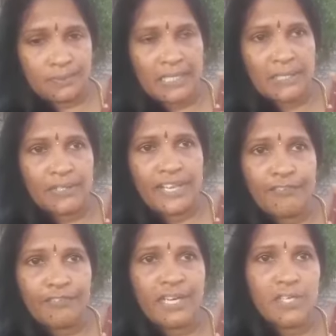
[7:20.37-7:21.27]
அதாவது
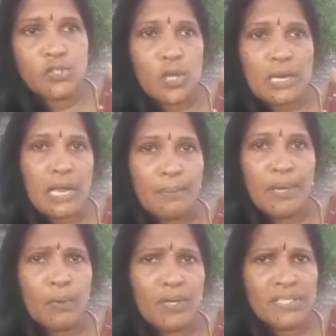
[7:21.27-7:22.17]
கிஃப்ட்டுன்னு
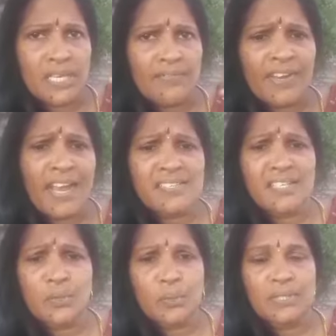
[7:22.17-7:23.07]
சொல்லாமல் ஒரு
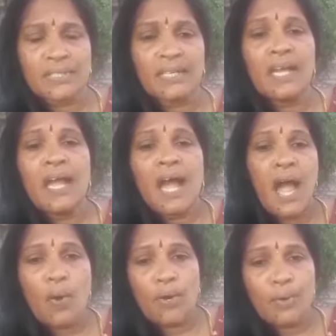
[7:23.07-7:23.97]
சர்டிஃபிகேஷன் கொடுத்து
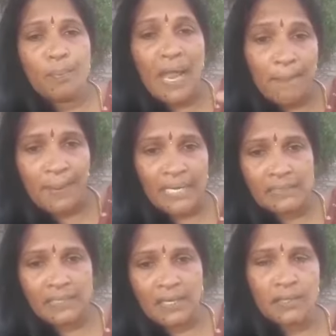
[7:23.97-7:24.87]
அவங்கள மே
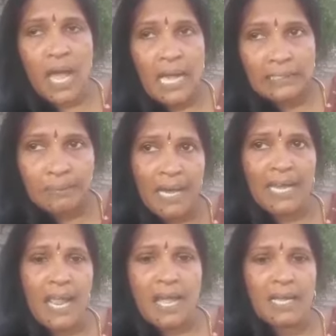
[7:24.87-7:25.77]
மேம்படுத்துகிறதோ அது
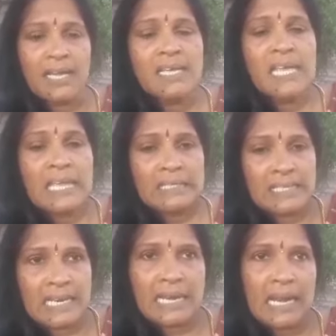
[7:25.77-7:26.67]
மாதிரியாக
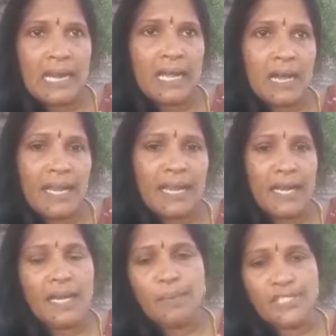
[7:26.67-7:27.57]
சில நல்ல
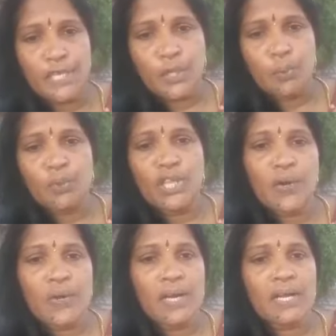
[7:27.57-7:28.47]
காரியங்களை நம்ம செய்யணும்
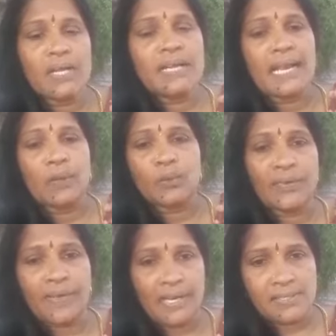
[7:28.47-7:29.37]
முதியோர்களுக்கு நல்ல
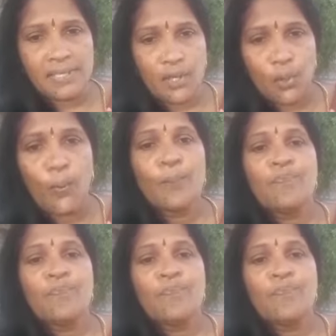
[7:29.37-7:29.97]
உதவிகளை செய்யணும்